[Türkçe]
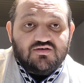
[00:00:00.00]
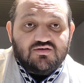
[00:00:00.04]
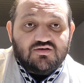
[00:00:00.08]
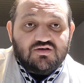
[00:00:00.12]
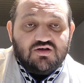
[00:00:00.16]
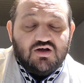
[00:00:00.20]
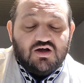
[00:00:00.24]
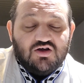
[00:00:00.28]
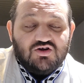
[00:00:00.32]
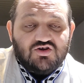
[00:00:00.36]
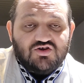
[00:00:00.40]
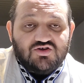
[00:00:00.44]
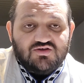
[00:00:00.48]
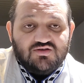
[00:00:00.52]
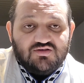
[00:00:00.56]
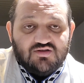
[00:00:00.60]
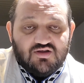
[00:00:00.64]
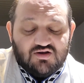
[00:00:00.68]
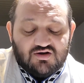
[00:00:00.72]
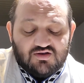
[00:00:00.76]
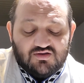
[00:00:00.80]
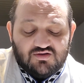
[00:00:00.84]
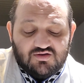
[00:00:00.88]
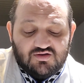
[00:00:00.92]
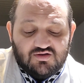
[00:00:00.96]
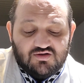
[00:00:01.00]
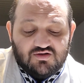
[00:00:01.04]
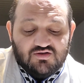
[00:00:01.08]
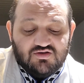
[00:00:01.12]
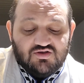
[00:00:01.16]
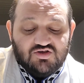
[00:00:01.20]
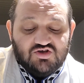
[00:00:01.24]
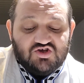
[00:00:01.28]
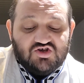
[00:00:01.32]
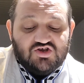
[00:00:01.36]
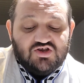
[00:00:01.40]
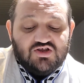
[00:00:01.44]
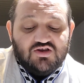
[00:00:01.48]
karşılarında
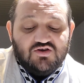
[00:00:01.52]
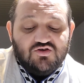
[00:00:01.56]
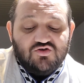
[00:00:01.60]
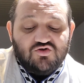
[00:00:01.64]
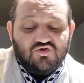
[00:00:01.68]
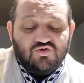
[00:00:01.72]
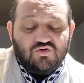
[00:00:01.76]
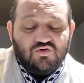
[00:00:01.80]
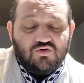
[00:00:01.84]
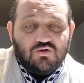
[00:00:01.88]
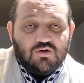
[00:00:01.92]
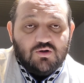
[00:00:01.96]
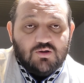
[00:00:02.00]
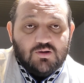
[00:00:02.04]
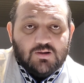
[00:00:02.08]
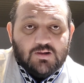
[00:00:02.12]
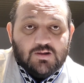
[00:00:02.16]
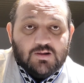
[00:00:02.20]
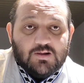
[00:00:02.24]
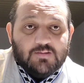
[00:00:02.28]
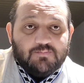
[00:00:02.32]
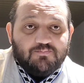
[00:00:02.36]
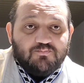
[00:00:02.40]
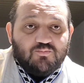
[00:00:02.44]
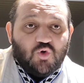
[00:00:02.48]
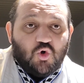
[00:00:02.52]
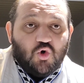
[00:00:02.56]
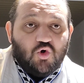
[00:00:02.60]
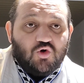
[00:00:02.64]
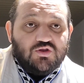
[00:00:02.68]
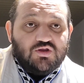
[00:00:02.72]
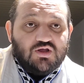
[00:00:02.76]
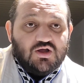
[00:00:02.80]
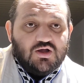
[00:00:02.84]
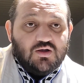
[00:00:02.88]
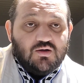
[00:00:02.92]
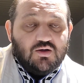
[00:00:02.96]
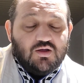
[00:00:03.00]
işleri zor.
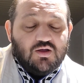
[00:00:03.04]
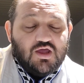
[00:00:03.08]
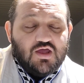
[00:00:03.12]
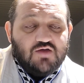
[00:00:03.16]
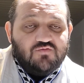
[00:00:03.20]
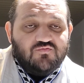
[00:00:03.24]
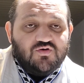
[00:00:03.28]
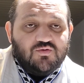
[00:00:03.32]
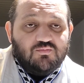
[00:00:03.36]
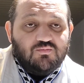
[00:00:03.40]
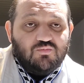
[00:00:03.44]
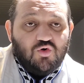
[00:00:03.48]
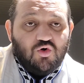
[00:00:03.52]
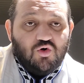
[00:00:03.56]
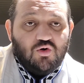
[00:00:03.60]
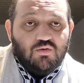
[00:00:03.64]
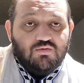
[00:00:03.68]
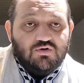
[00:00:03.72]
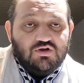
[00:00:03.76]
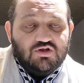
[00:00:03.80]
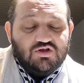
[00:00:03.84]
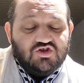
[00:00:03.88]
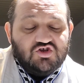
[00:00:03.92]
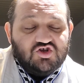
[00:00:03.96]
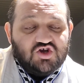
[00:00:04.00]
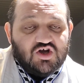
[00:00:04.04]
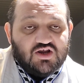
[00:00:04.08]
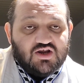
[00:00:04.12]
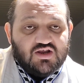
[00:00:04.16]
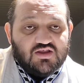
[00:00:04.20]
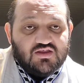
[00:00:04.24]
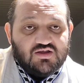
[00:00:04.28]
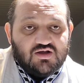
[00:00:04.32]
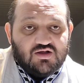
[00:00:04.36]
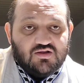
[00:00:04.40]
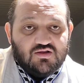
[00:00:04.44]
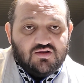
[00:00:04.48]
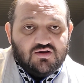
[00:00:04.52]
Orada Evan Mobley,
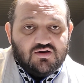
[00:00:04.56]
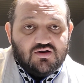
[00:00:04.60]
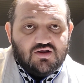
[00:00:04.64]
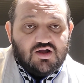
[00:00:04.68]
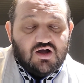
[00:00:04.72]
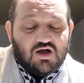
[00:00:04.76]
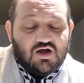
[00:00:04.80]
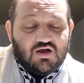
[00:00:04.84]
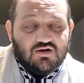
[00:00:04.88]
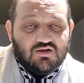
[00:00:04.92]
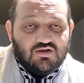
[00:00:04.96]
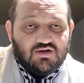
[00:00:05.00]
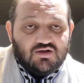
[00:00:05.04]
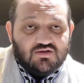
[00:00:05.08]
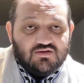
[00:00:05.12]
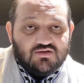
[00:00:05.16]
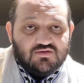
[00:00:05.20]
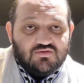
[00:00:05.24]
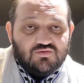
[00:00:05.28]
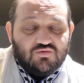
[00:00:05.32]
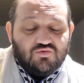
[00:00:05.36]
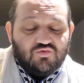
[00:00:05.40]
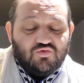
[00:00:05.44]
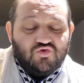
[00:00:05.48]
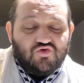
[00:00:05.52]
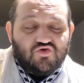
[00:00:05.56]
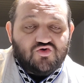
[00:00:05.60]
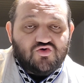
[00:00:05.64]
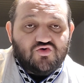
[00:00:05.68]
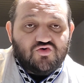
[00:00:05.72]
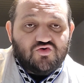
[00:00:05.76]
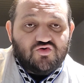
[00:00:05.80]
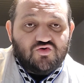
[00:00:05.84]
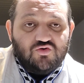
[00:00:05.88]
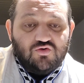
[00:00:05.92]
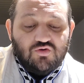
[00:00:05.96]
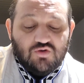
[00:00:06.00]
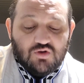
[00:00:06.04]
Jared Allen, Garland
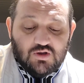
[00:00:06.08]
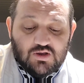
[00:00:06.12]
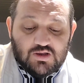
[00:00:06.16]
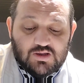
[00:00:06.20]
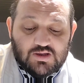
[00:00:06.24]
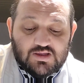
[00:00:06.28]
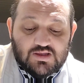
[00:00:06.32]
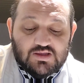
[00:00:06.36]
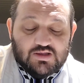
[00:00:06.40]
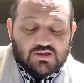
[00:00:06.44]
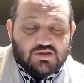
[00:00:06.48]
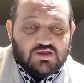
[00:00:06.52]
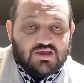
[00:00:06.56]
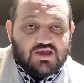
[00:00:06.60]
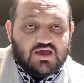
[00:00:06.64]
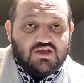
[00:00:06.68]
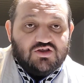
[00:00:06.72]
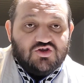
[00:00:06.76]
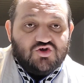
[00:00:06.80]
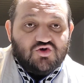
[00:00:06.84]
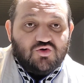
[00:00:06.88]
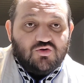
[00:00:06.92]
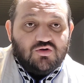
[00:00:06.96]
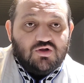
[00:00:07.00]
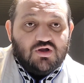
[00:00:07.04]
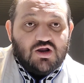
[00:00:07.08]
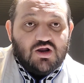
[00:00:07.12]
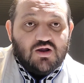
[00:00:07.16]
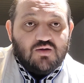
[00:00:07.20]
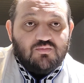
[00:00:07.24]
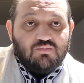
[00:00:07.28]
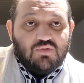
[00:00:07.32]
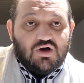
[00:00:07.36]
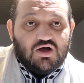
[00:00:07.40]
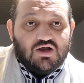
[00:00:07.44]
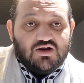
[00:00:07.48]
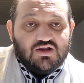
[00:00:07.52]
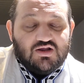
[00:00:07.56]
üçlüsü genç olarak
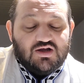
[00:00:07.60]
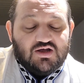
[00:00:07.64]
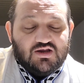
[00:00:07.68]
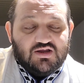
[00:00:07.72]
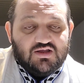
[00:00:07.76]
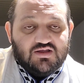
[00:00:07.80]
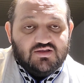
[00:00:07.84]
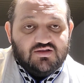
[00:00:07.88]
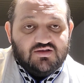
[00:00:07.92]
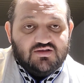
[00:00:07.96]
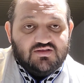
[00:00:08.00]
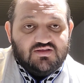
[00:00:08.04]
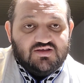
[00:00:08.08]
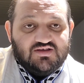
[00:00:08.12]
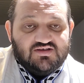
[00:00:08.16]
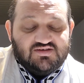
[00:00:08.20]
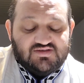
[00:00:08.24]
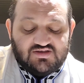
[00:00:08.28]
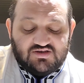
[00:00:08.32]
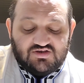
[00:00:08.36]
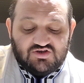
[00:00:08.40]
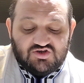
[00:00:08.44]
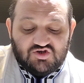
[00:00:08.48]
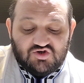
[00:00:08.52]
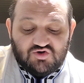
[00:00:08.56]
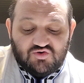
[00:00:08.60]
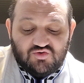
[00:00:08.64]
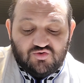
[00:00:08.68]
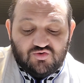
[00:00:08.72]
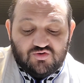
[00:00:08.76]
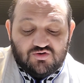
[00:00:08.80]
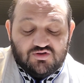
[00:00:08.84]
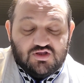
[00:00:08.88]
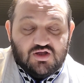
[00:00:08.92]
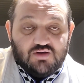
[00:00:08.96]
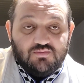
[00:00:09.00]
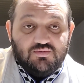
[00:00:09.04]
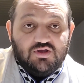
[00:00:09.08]
Markkanen'e de destek çıkıyor.
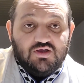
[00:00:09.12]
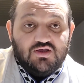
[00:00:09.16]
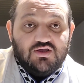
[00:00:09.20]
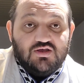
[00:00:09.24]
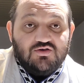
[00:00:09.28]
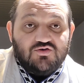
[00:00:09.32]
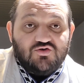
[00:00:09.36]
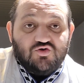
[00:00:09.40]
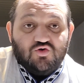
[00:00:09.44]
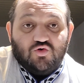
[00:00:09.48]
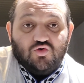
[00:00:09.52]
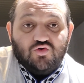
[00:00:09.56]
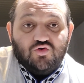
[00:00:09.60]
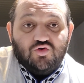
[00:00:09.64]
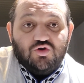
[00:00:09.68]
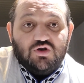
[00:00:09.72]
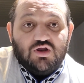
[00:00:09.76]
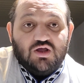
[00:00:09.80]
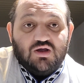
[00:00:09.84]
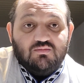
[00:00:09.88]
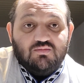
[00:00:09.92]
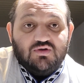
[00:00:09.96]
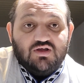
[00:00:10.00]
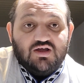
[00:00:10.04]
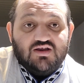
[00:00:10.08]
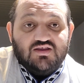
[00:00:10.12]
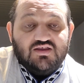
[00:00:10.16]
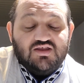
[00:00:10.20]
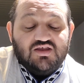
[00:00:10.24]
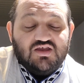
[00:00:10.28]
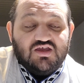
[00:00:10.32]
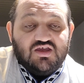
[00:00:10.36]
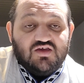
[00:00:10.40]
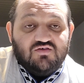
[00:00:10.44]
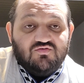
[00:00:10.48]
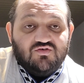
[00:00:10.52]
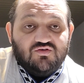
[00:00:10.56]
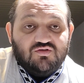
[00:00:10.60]
Tabii ki son dönemlerde
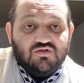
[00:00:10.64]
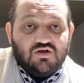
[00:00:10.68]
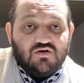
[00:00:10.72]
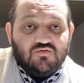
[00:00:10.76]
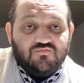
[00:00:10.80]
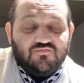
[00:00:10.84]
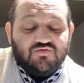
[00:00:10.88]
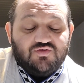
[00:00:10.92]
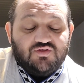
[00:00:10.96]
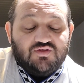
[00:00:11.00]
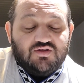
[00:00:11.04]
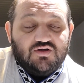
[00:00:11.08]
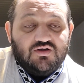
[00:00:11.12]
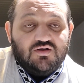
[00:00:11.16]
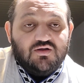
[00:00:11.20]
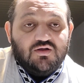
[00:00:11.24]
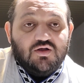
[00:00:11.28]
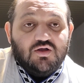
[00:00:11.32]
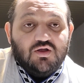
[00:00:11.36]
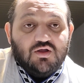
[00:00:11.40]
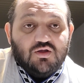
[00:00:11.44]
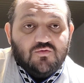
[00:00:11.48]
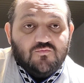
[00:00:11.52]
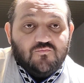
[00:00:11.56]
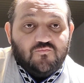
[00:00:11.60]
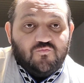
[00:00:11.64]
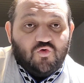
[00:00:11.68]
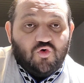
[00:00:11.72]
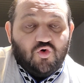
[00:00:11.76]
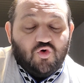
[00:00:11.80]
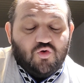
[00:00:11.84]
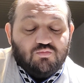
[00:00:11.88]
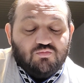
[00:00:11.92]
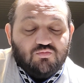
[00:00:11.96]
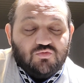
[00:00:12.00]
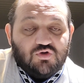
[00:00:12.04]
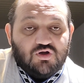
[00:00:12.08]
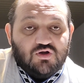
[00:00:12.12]
Kevin Love'ın da
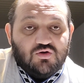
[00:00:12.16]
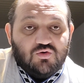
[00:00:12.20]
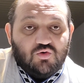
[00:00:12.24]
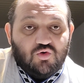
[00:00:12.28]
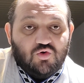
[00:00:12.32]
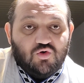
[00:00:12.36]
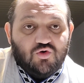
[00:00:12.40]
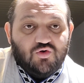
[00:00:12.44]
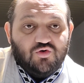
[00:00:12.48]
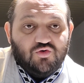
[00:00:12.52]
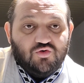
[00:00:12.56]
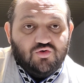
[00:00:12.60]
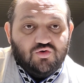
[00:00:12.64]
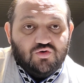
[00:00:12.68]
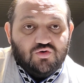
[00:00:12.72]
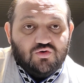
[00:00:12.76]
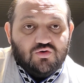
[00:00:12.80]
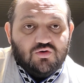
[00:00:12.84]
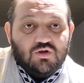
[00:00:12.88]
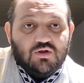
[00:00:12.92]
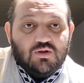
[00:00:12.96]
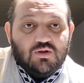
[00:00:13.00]
formda oynuyor.